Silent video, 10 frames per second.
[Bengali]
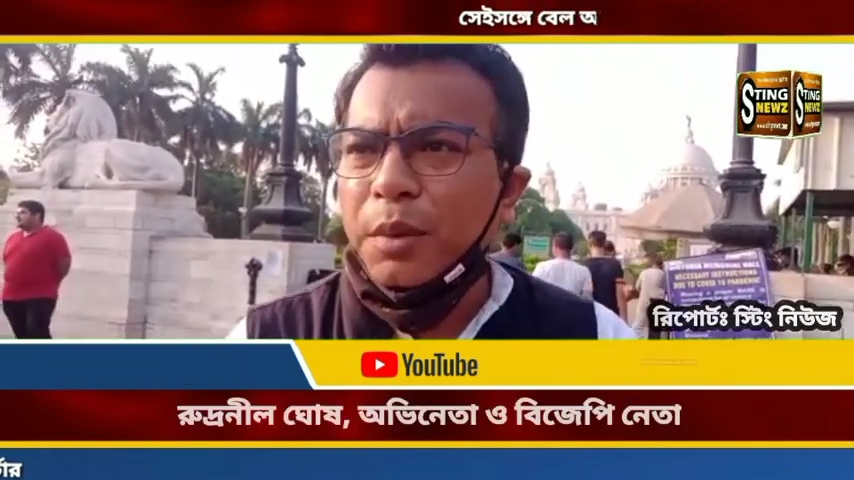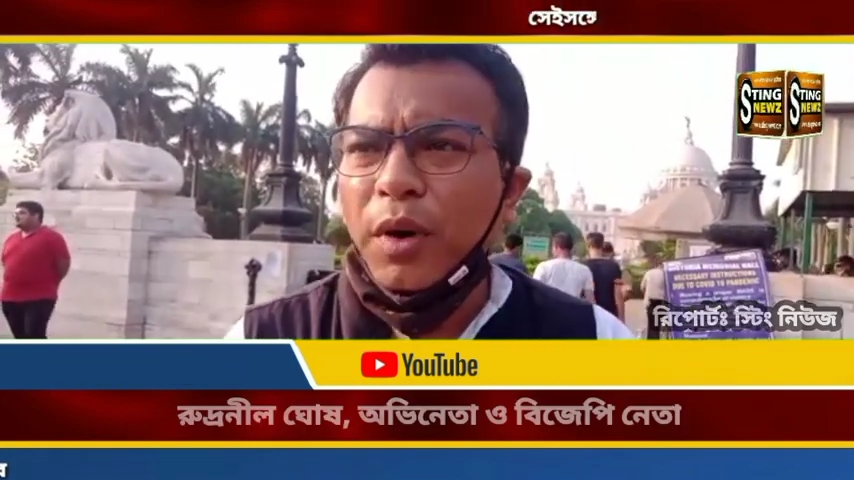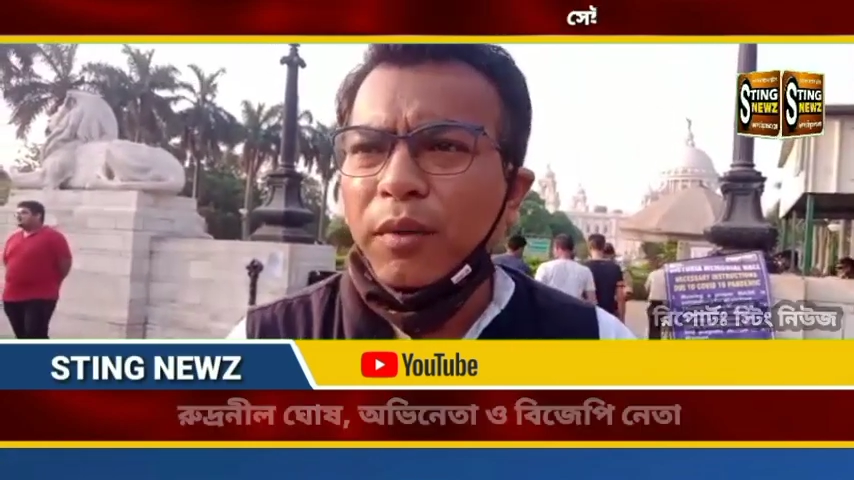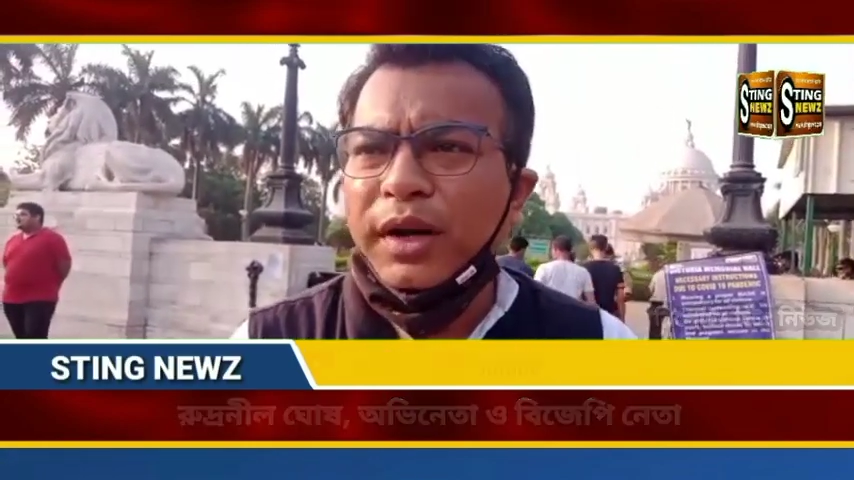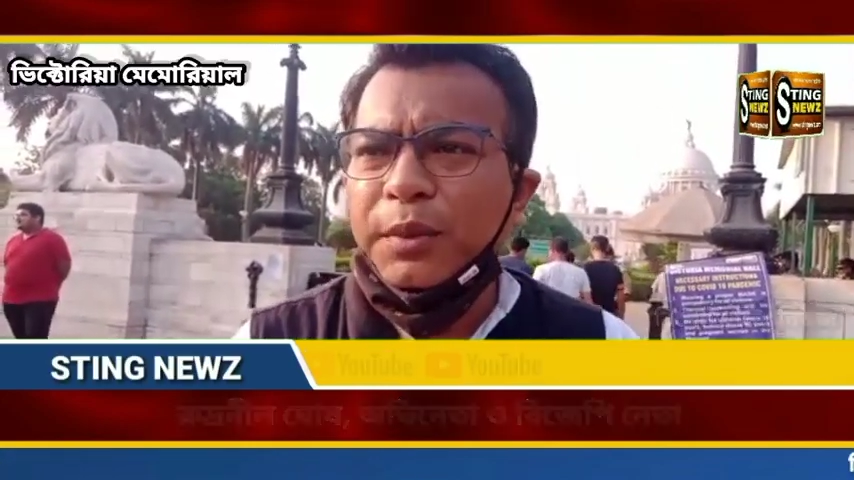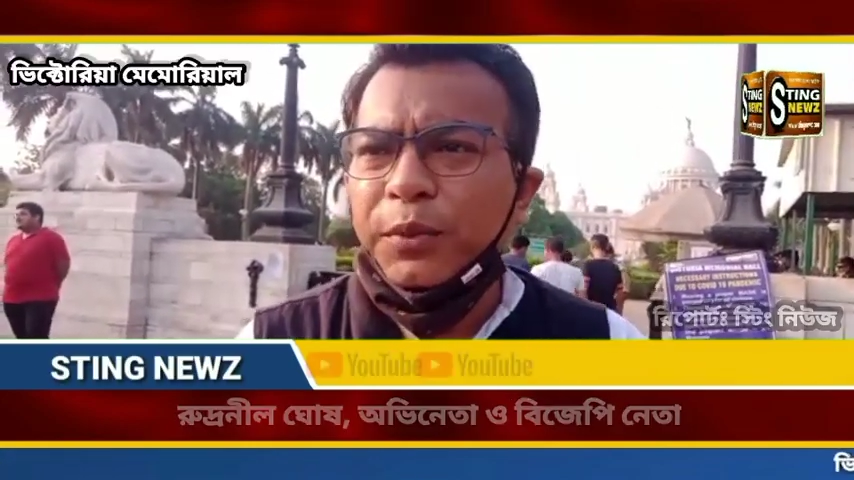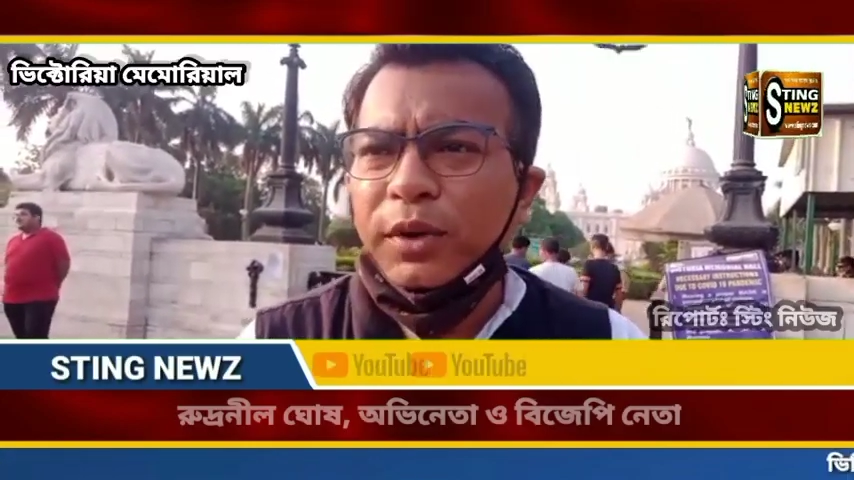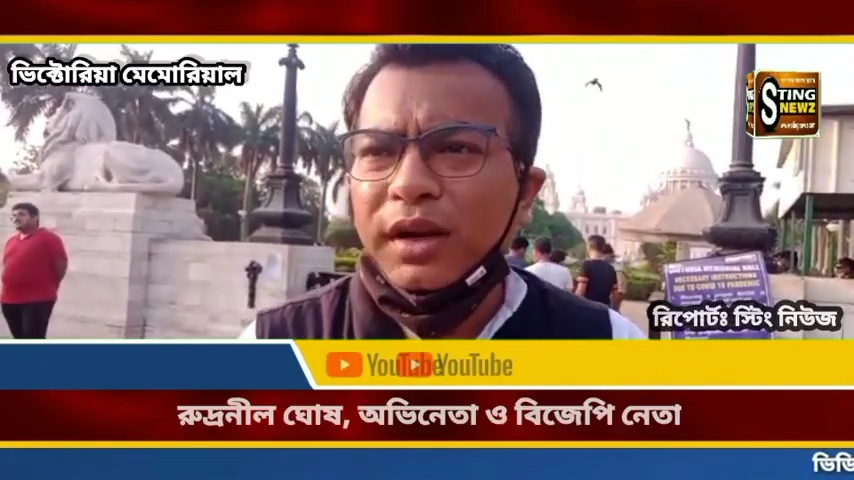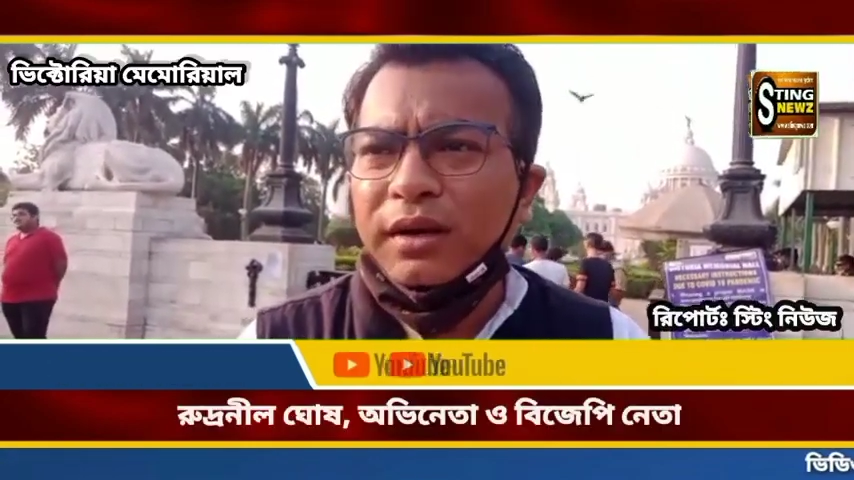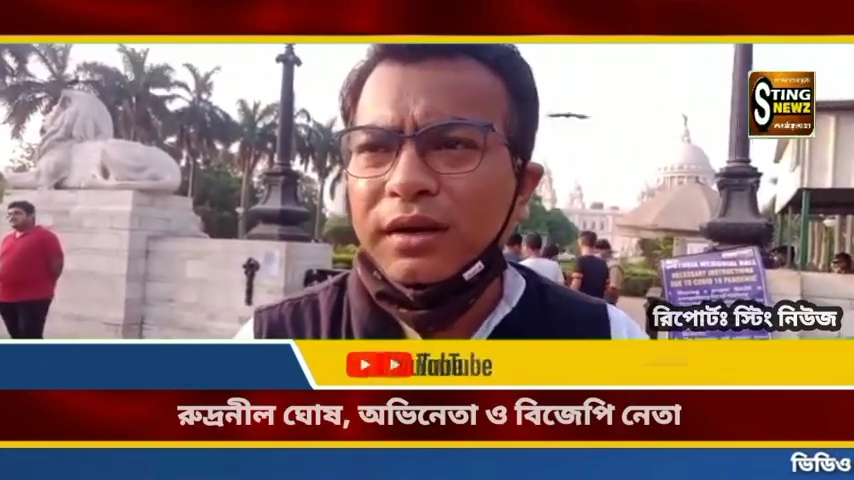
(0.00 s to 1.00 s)
আমি
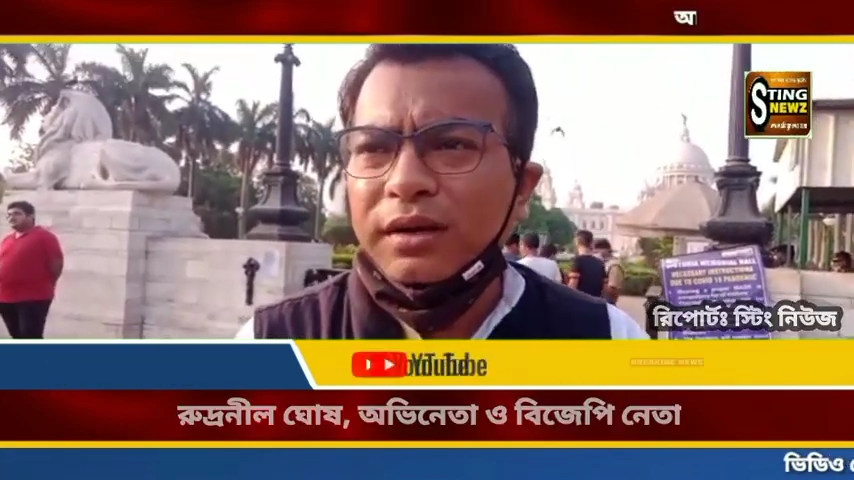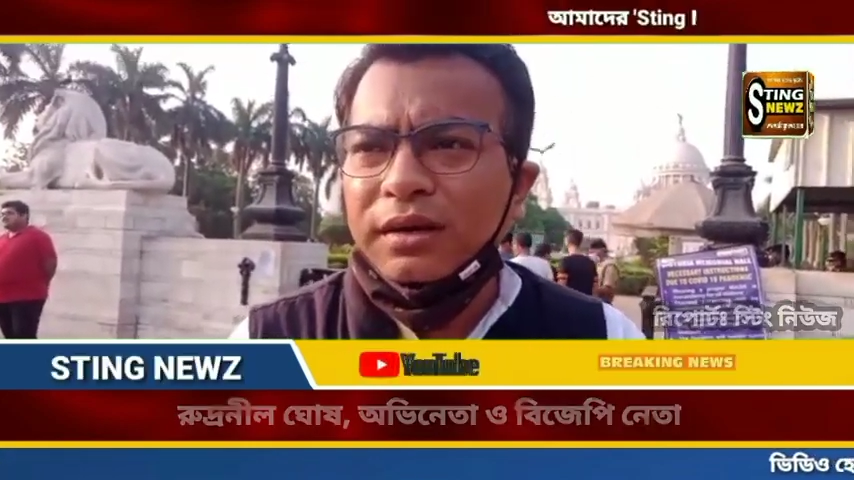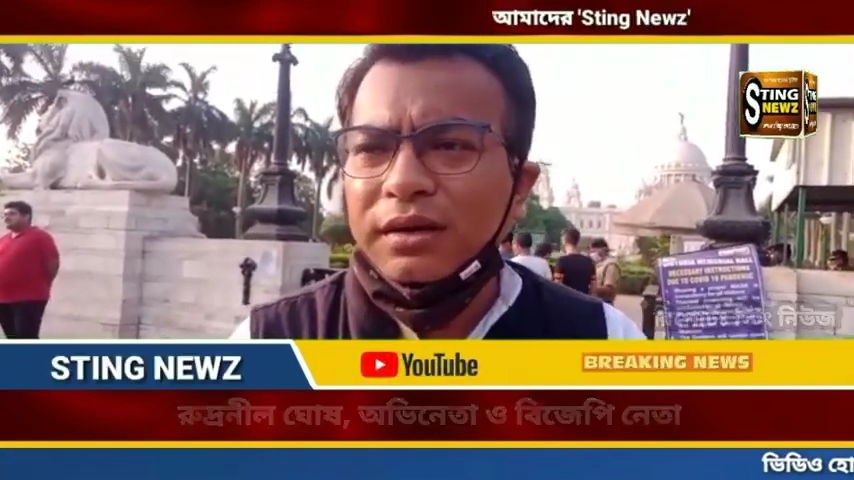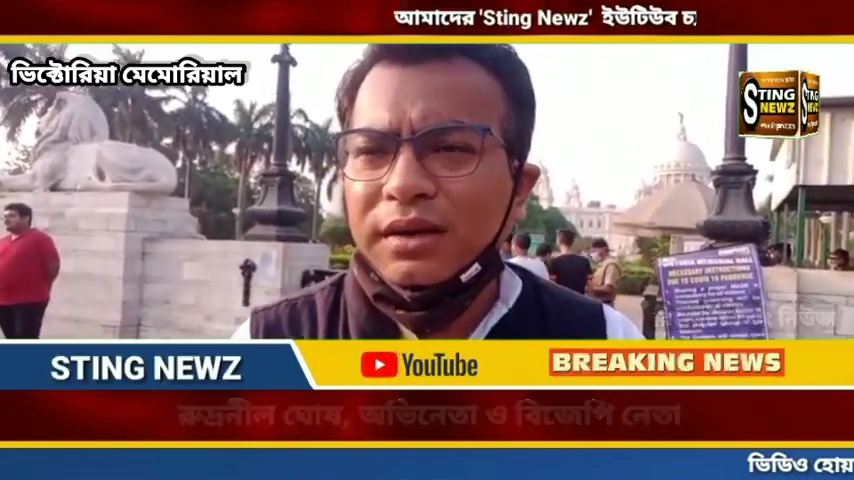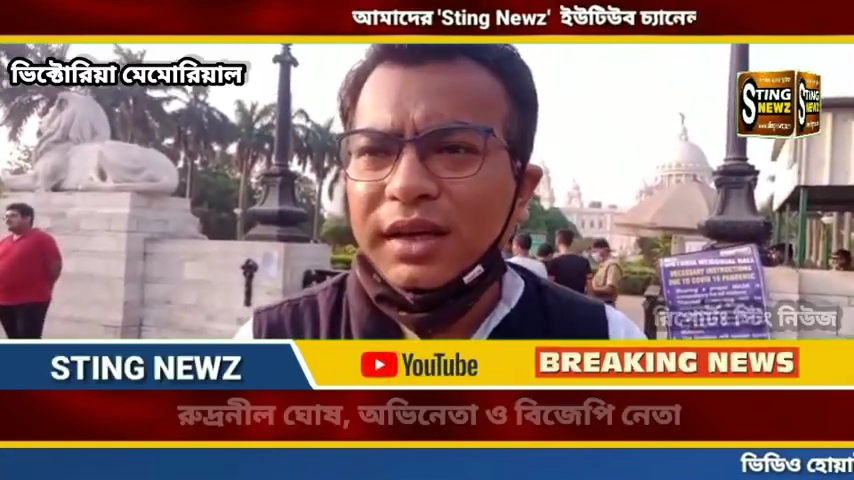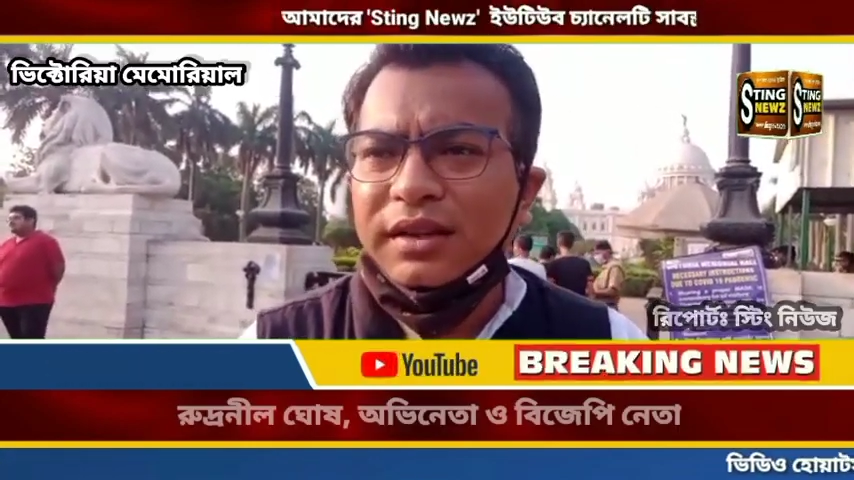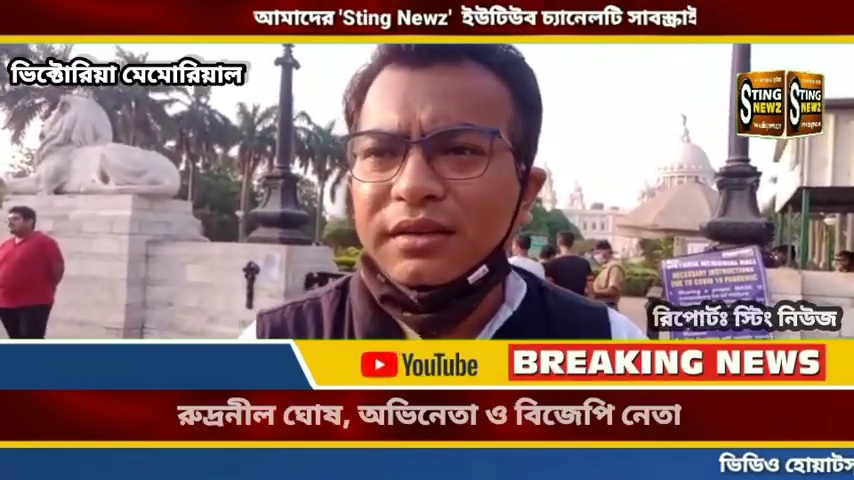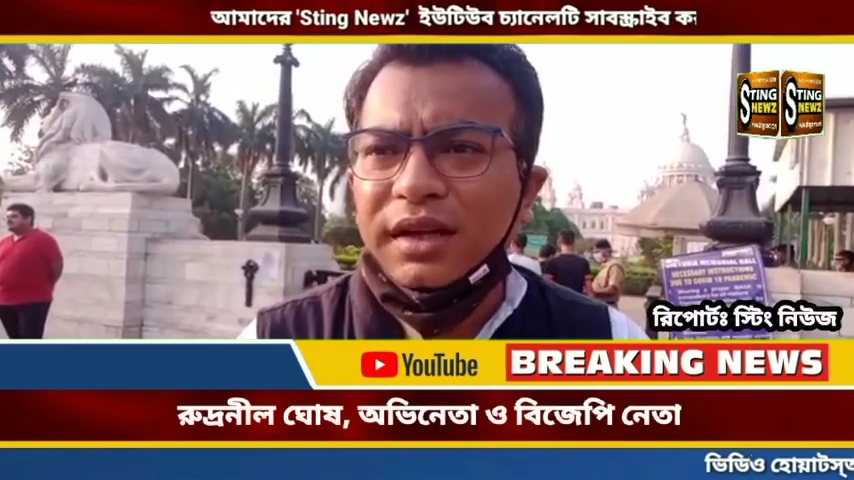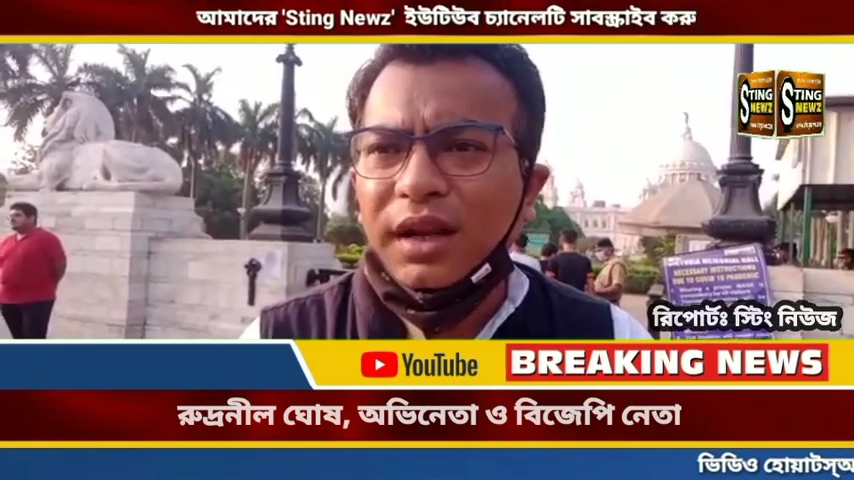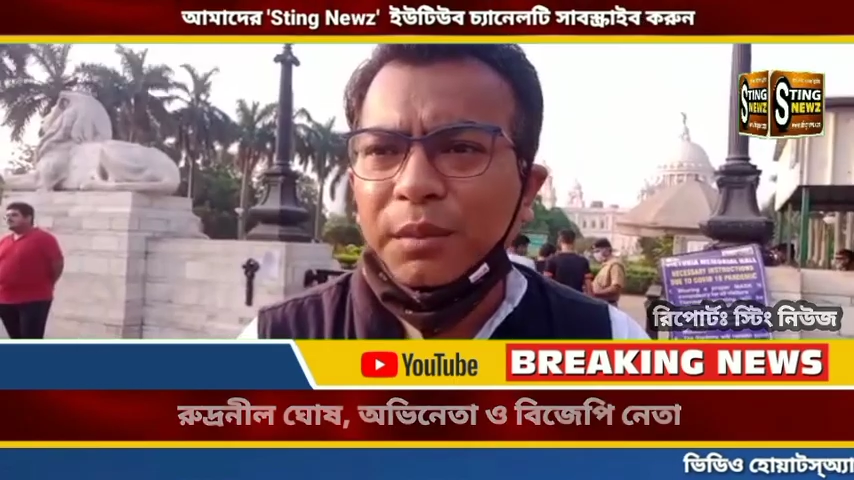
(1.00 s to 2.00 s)
ভবানীপুরের
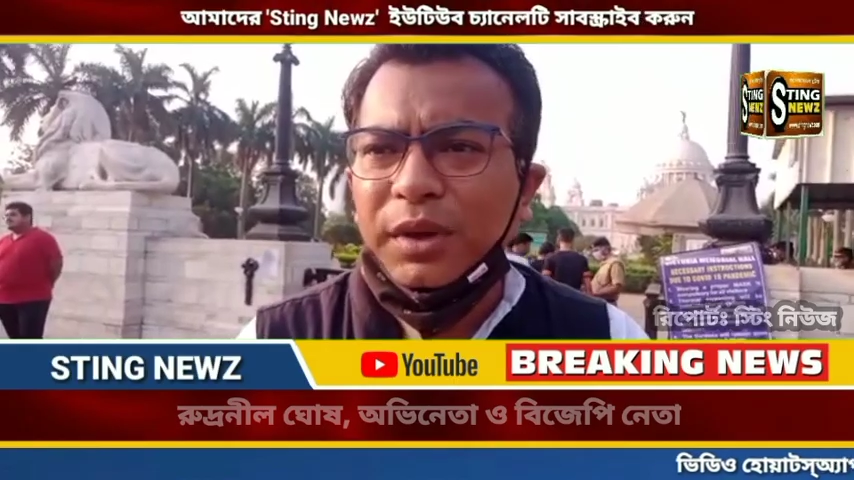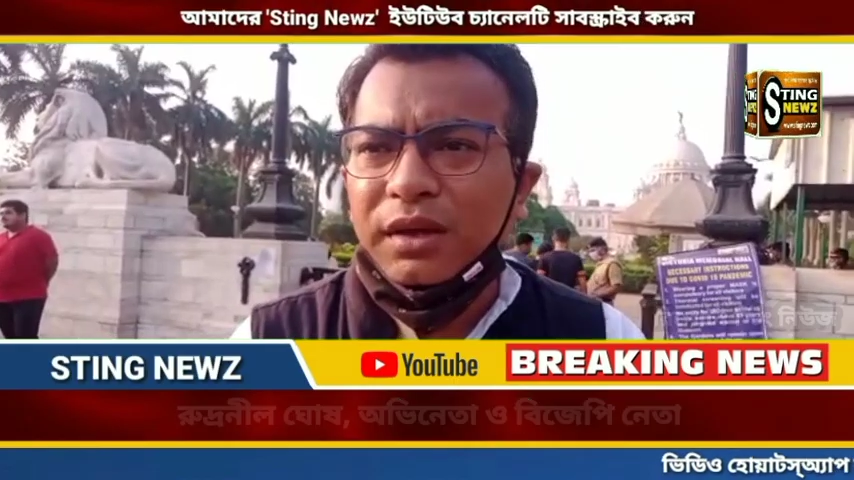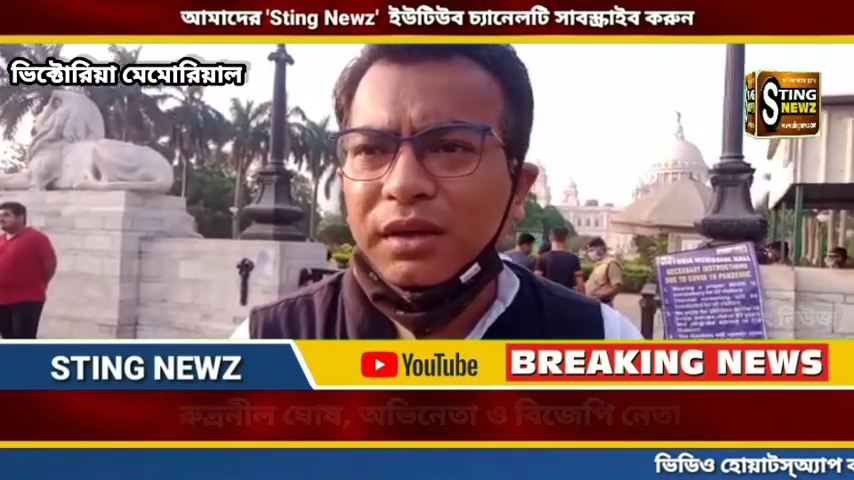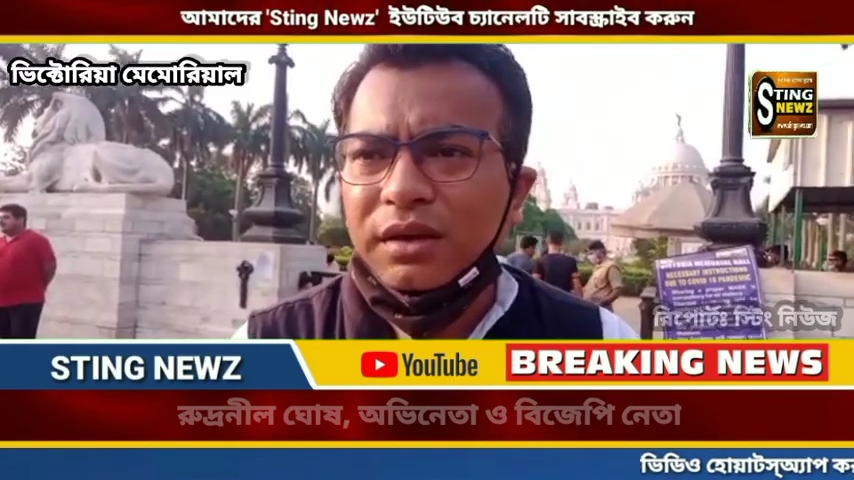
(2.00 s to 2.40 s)
কেন্দ্রের আমি